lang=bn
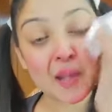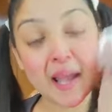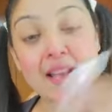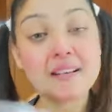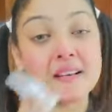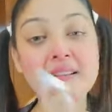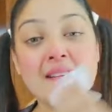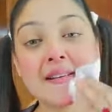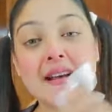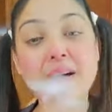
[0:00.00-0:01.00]
অ্যান্ড
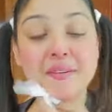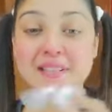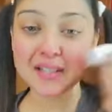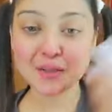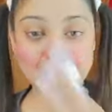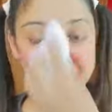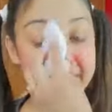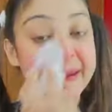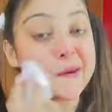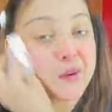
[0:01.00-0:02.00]
আমাদের কিন্তু
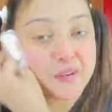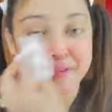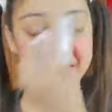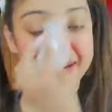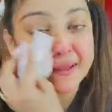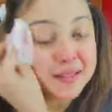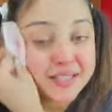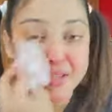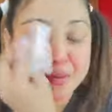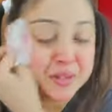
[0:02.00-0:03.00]
রিবানার অফার
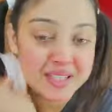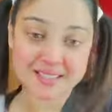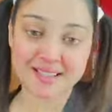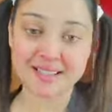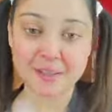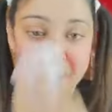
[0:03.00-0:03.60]
শেষ হয়ে যাচ্ছে